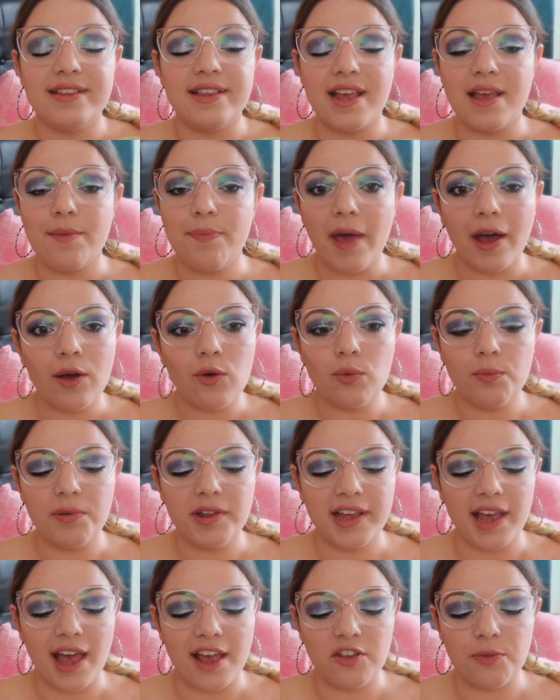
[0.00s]
c'est hyper
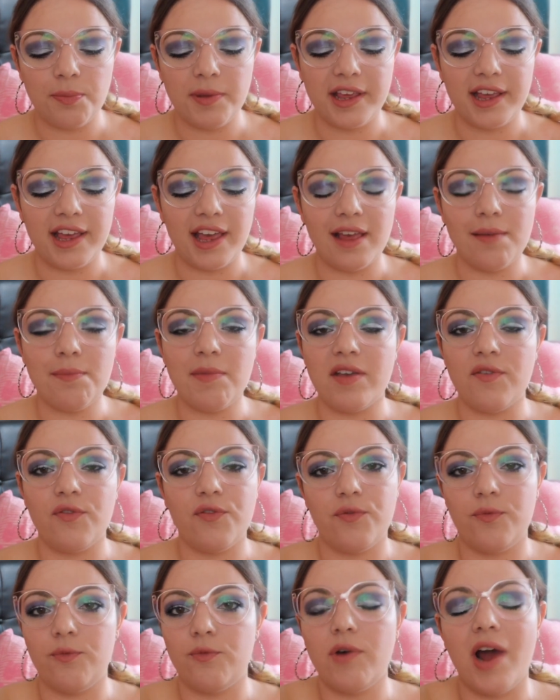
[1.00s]
compliqué à expliquer mais
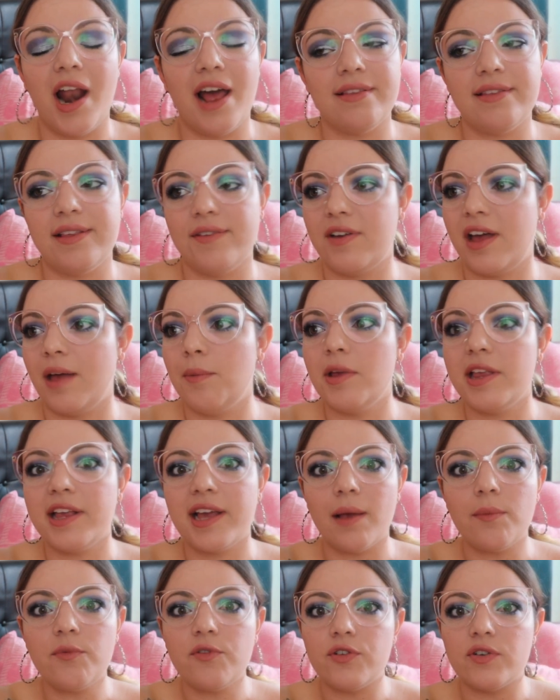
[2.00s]
voilà c'est vraiment une
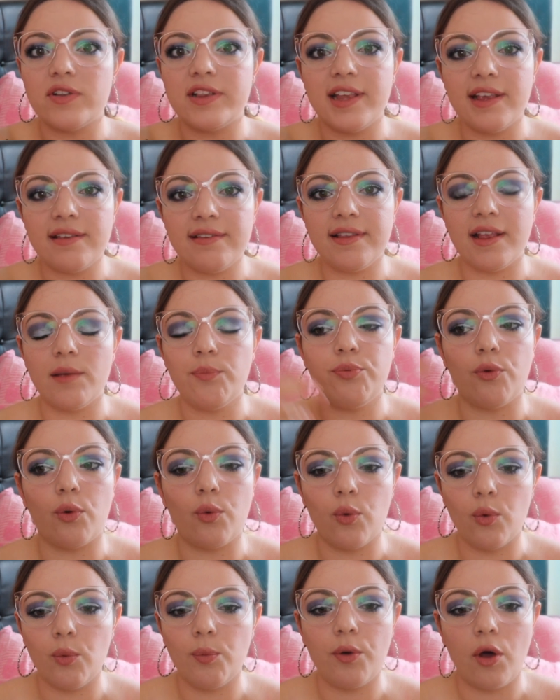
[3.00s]
crème qu'il faut tester pour
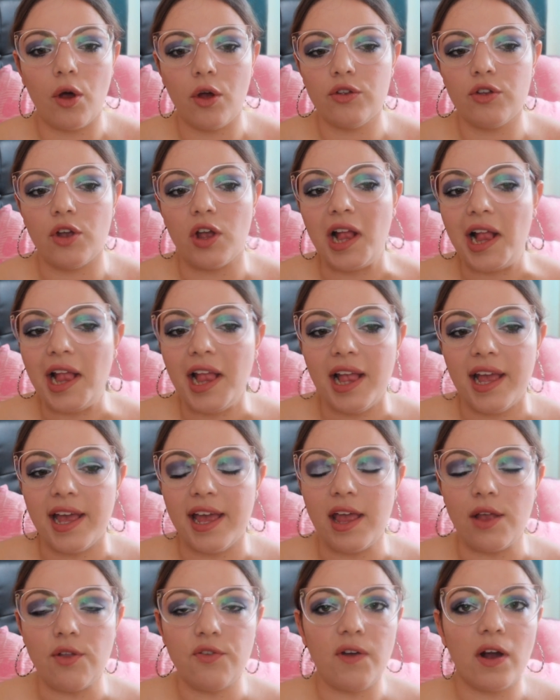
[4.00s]
comprendre
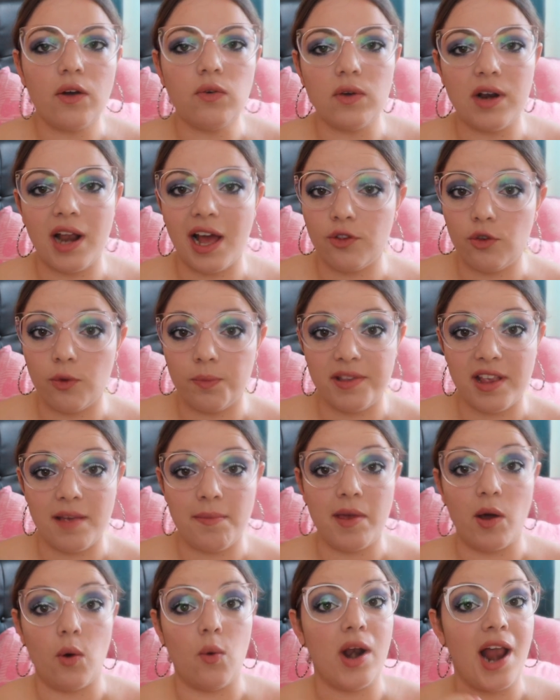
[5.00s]
et une fois qu'on l'a adoptée
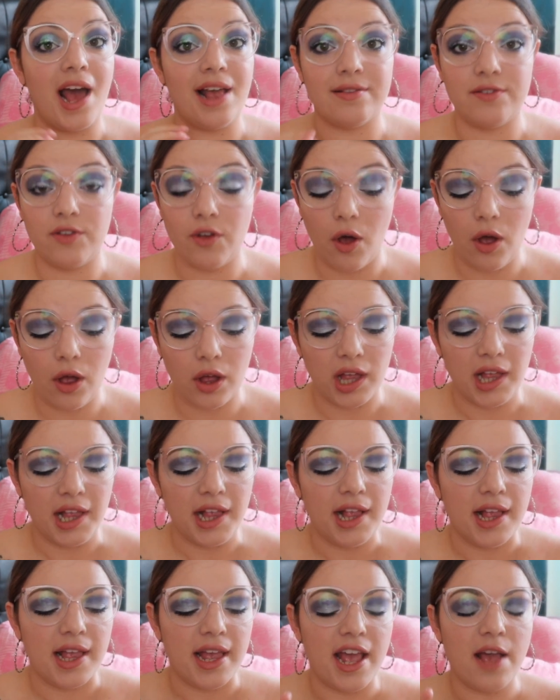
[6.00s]
mais on l'adore
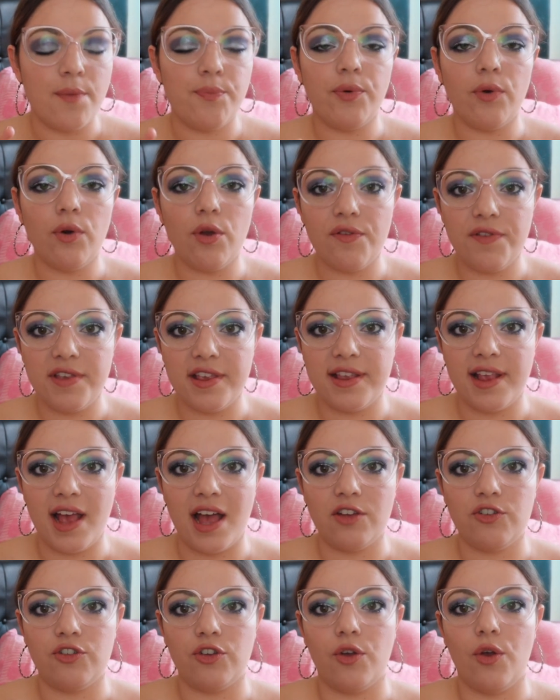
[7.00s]
et pour le
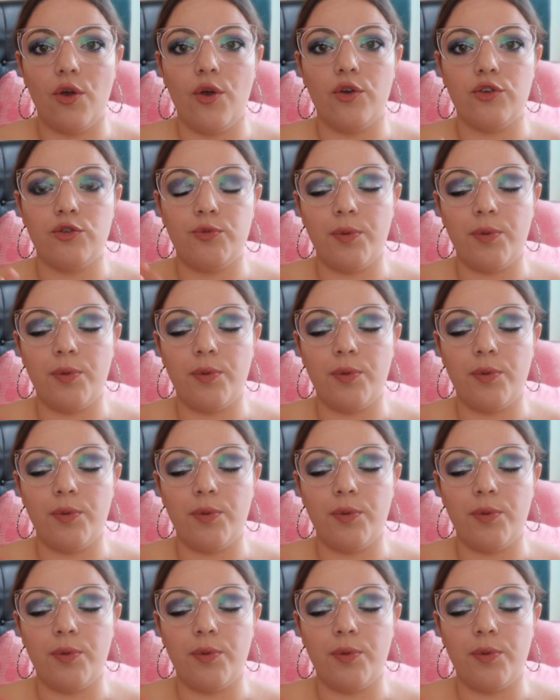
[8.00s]
visage euh,